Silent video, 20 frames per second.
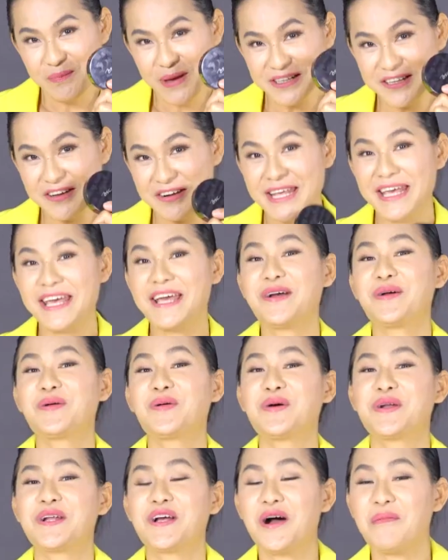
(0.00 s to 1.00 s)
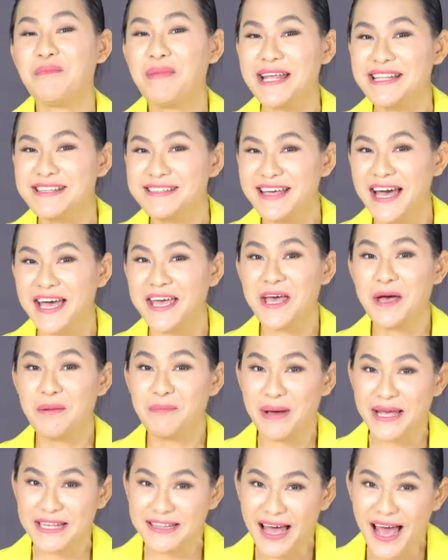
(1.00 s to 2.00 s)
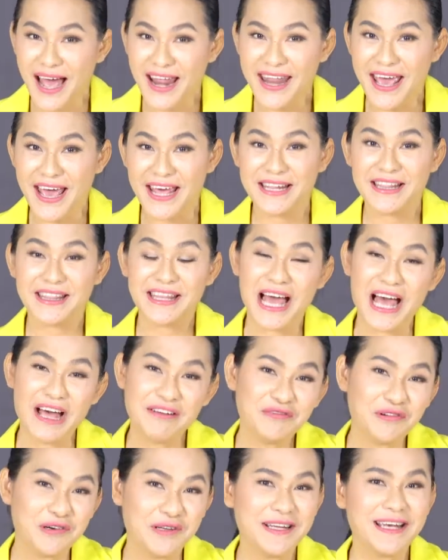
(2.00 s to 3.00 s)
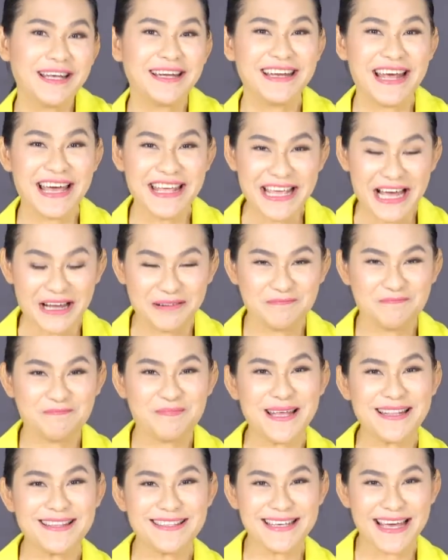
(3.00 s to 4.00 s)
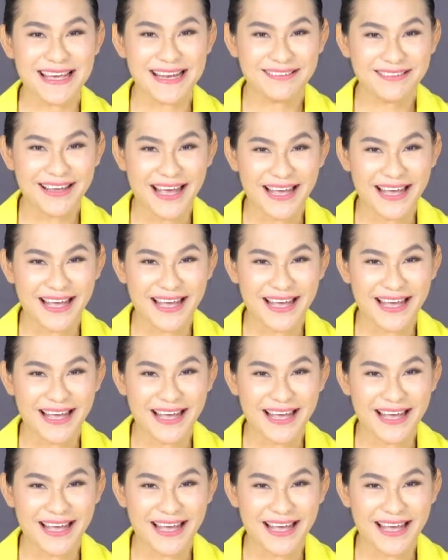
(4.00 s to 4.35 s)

เพียงเท่านี้คุณก็มั่นใจไปท่าแดดท้าฝนได้อย่างมั่นใจแล้ว